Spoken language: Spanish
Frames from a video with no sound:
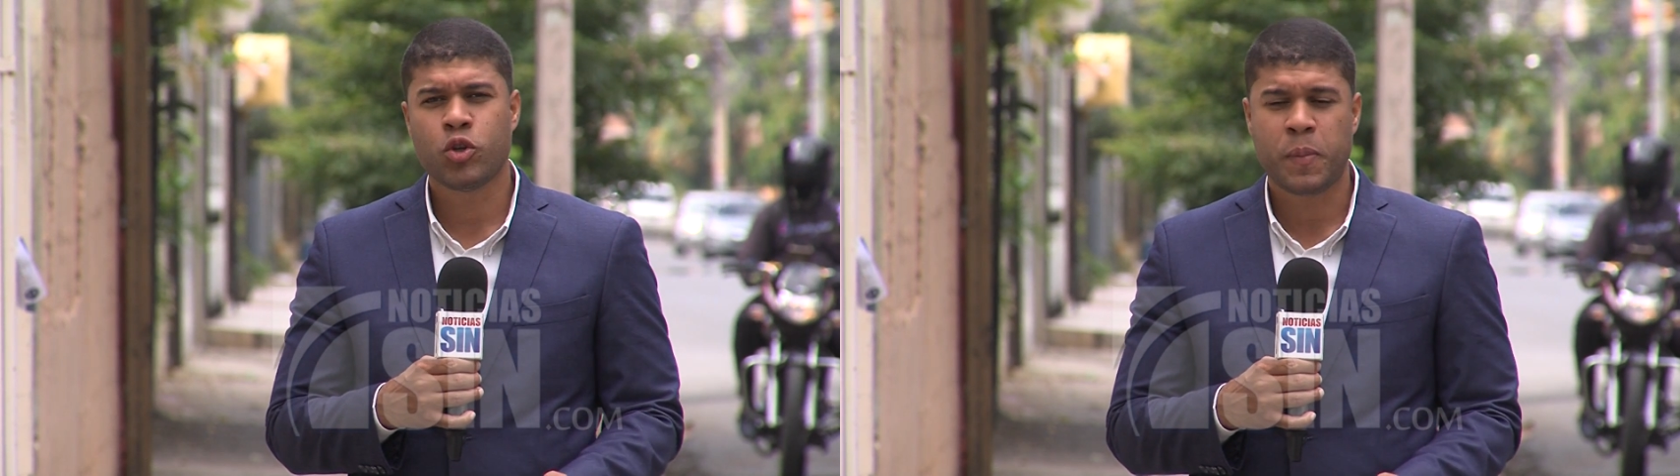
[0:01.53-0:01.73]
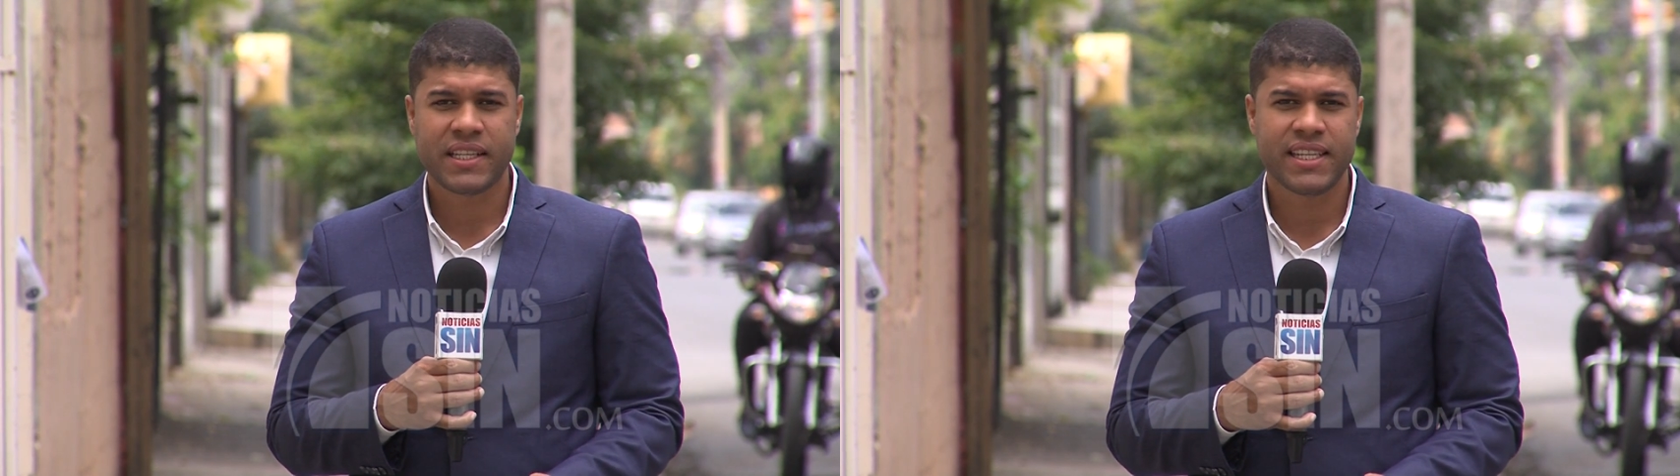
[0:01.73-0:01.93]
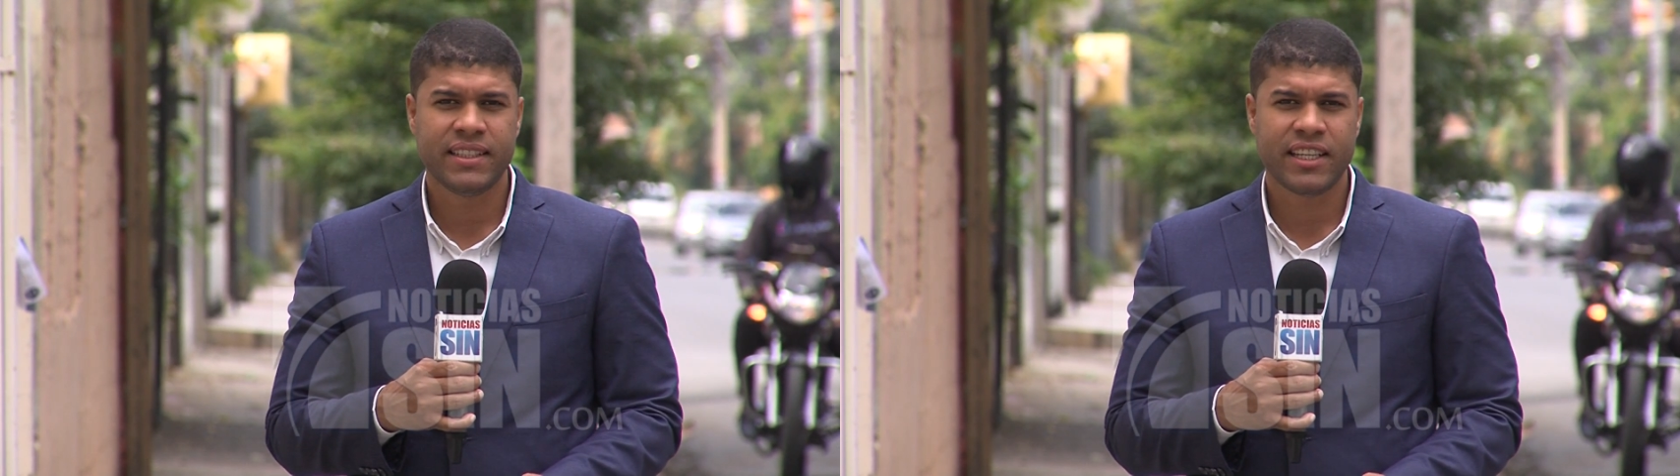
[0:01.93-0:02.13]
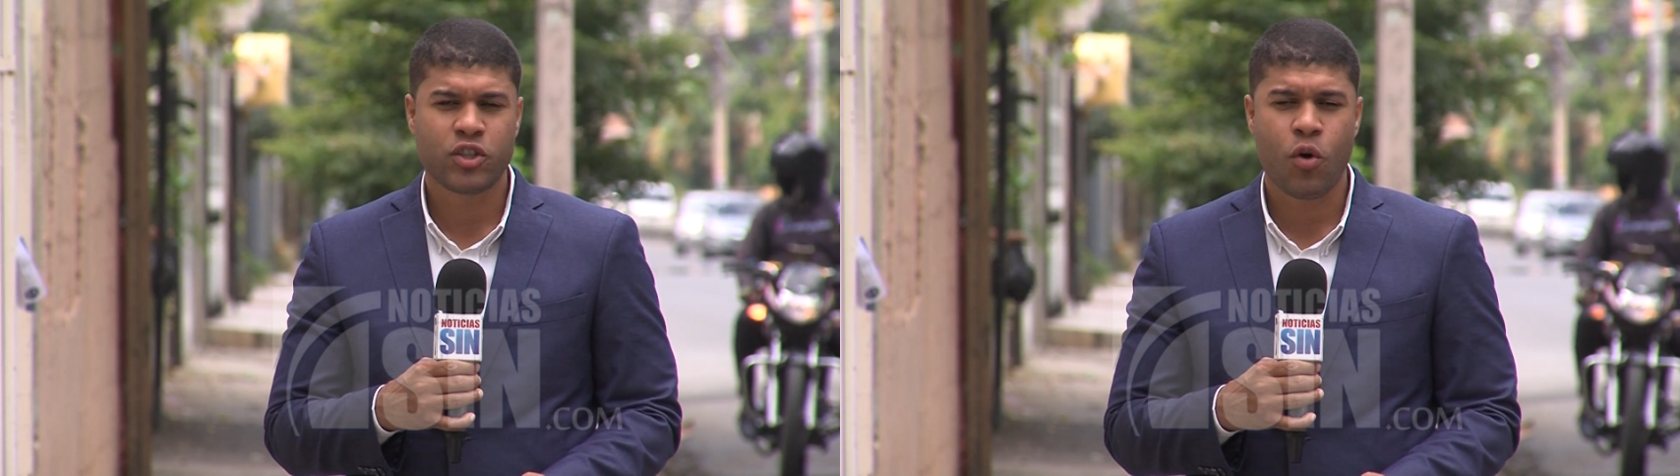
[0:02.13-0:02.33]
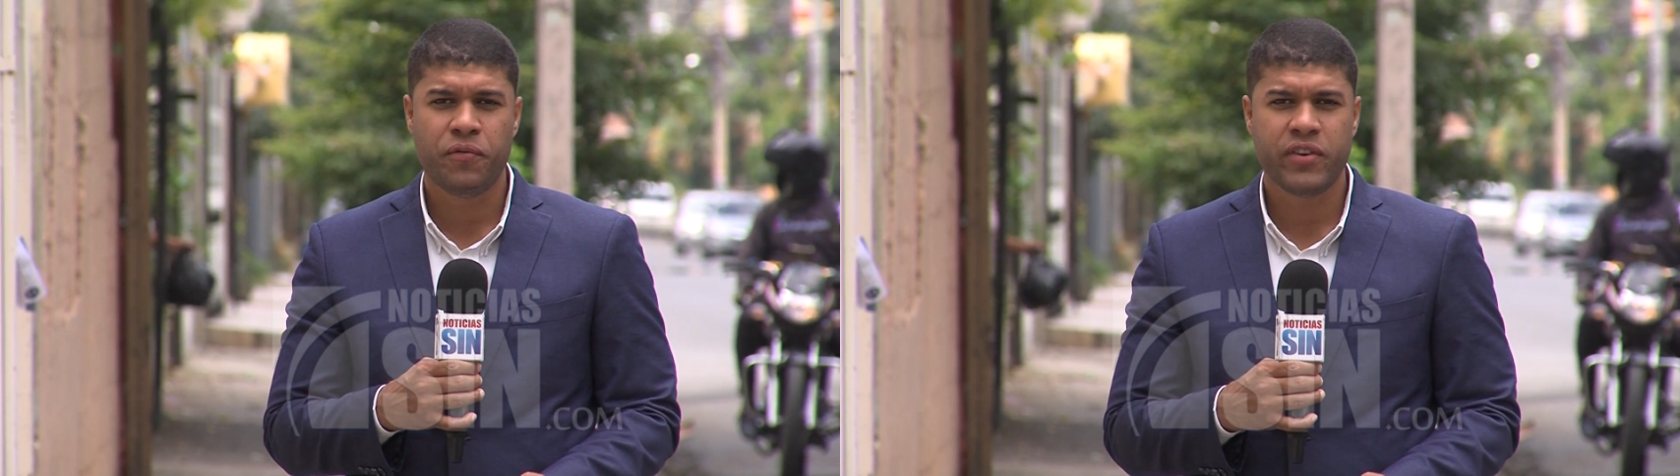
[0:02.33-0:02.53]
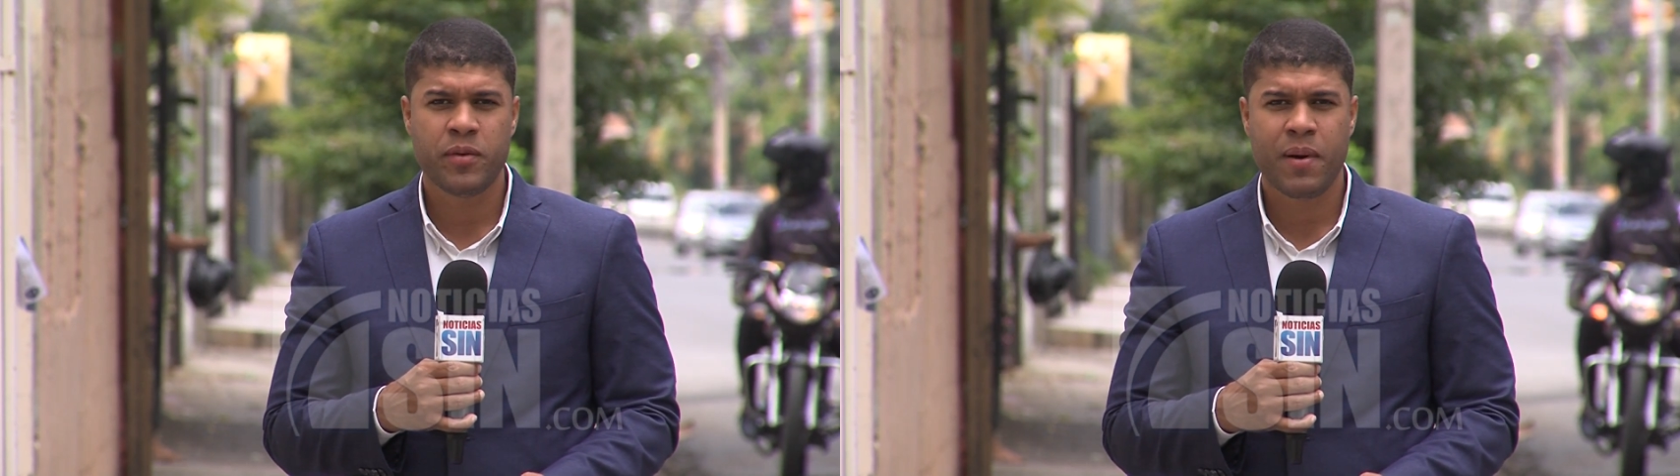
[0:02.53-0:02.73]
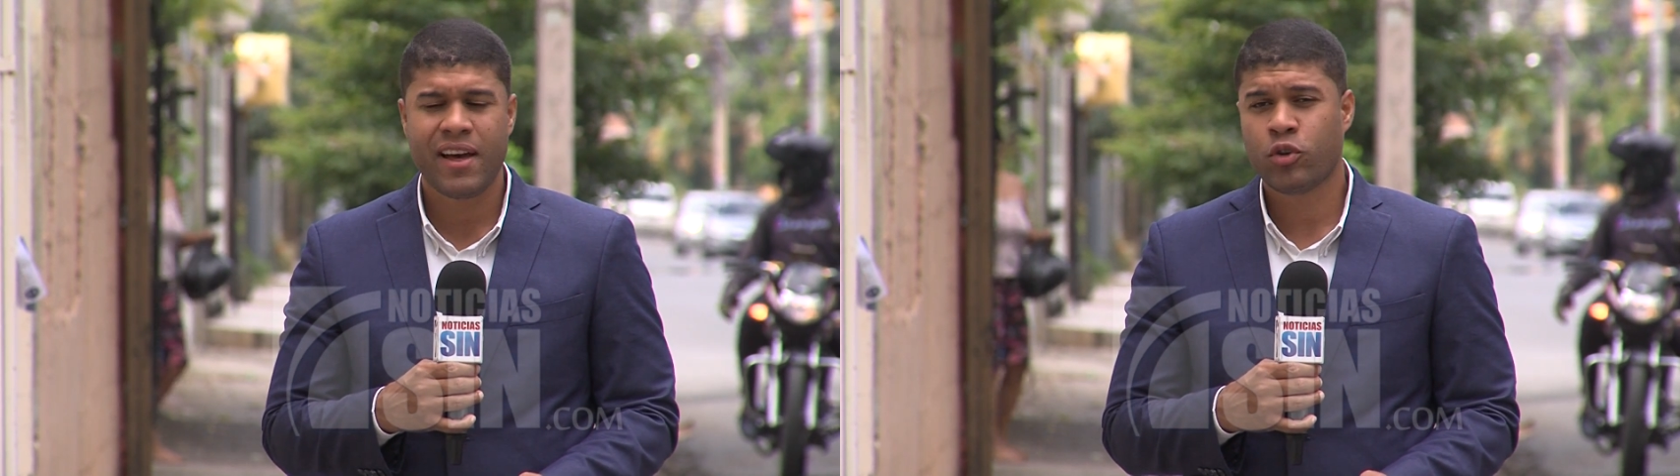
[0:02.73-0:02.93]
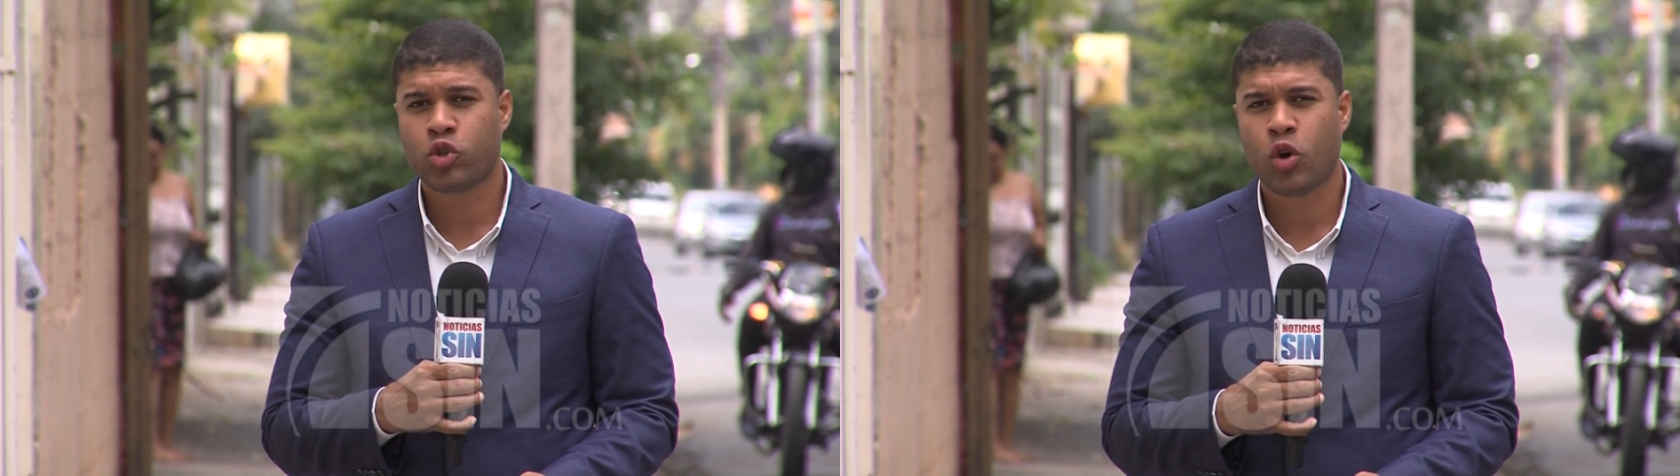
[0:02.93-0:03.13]
los pacientes
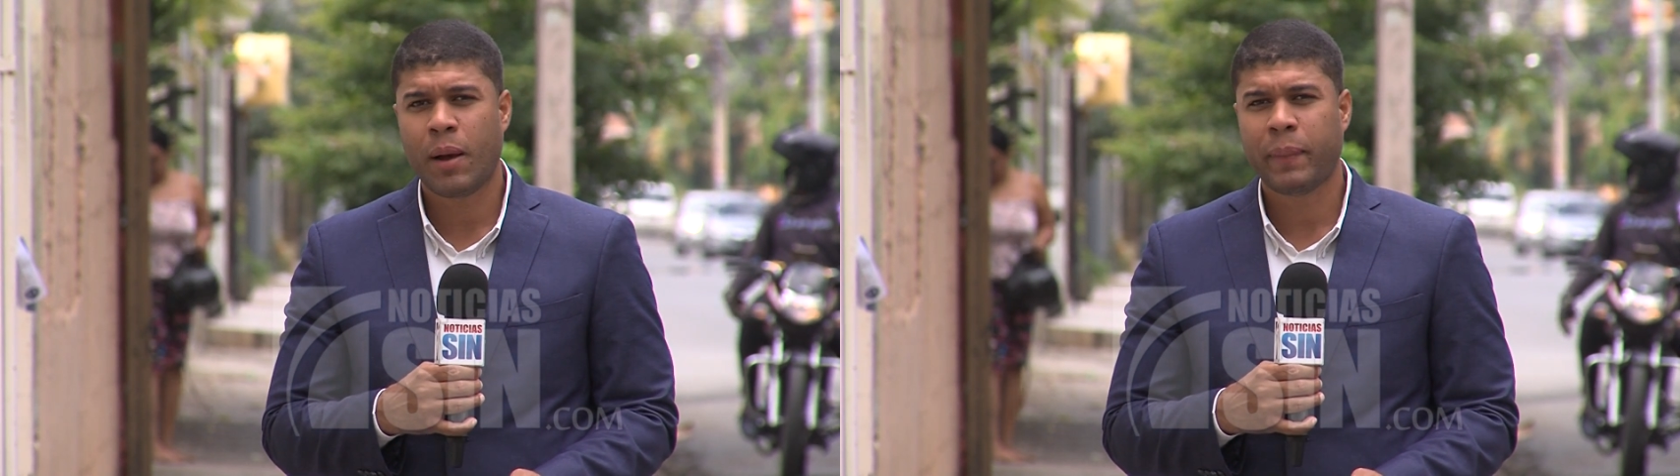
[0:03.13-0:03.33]
confirmados son